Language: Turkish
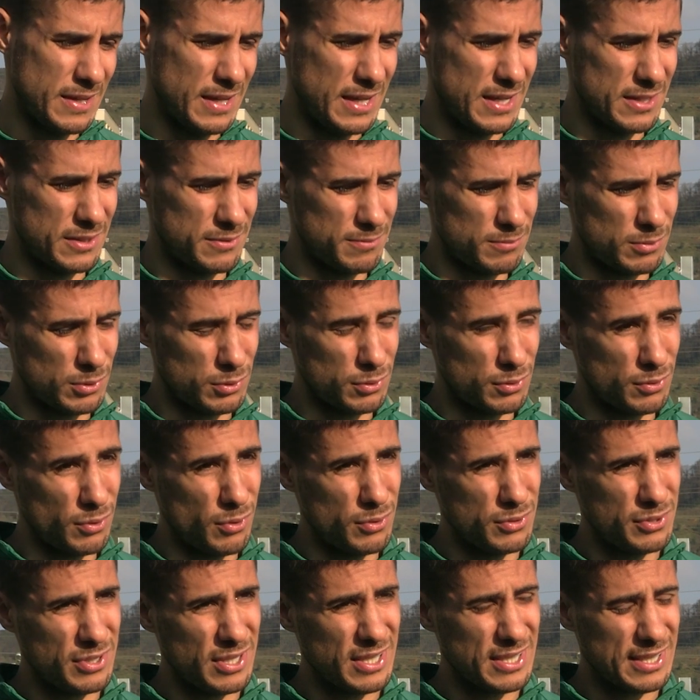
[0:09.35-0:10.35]
Yani bunu
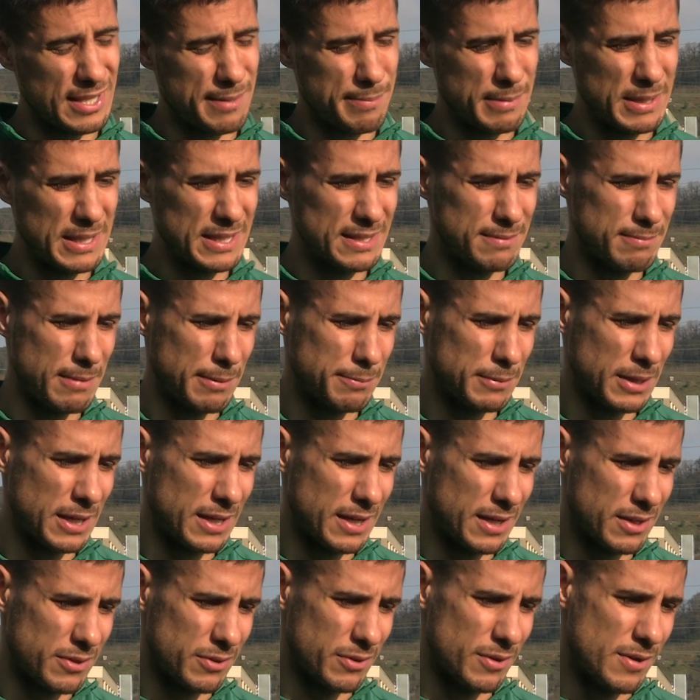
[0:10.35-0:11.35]
öncelikle belirtmem
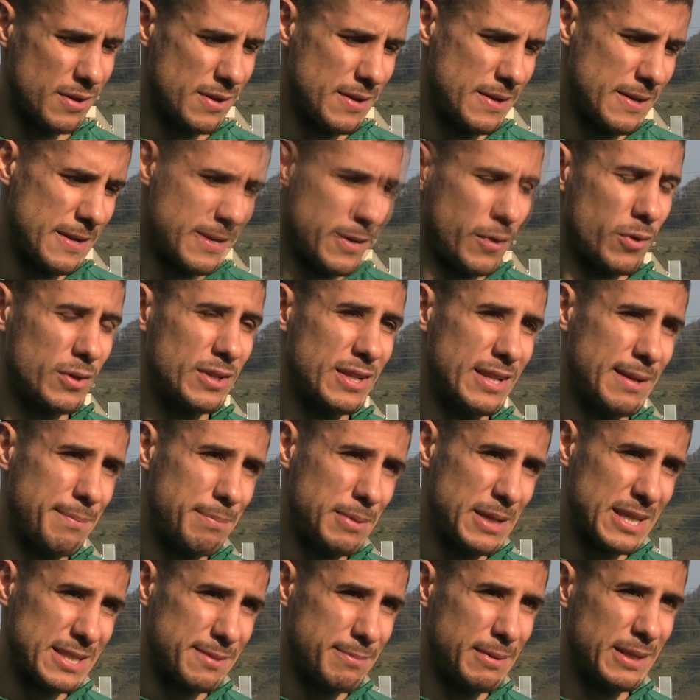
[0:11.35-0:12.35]
gerekiyor. Orada
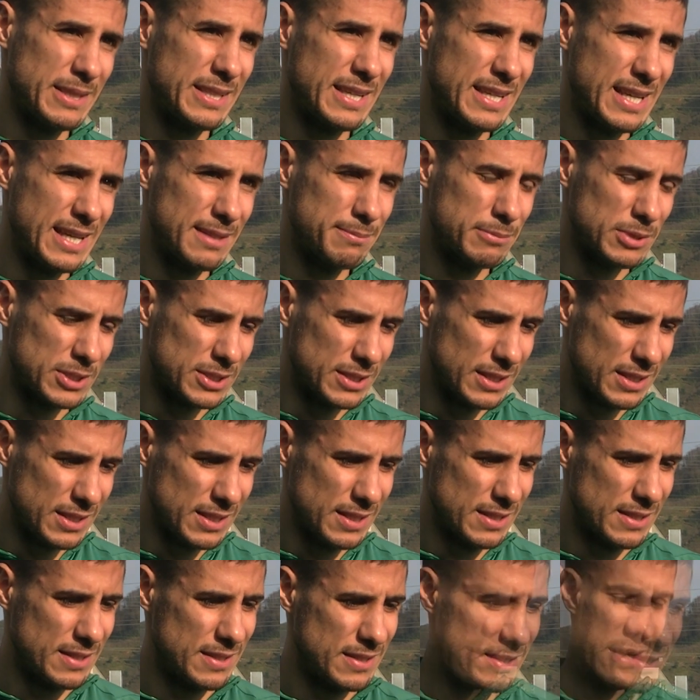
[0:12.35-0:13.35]
deplasmanda
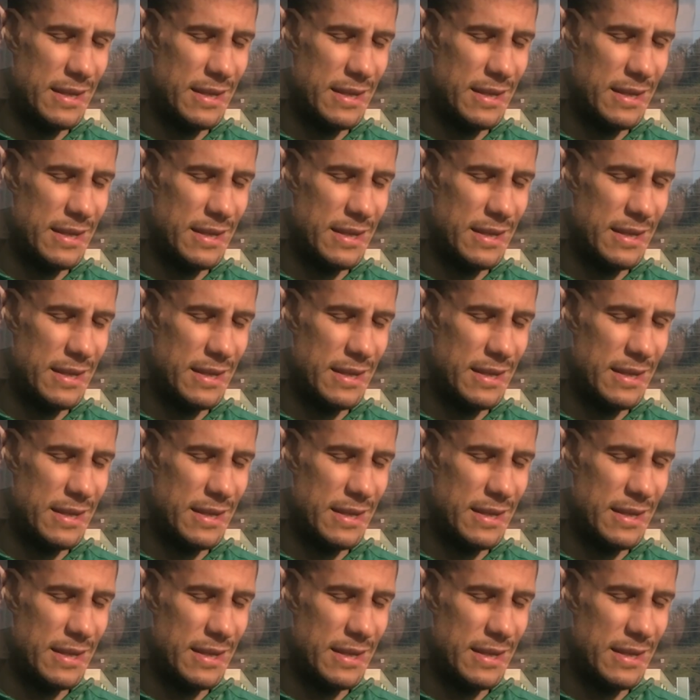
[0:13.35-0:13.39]
yenmiştik.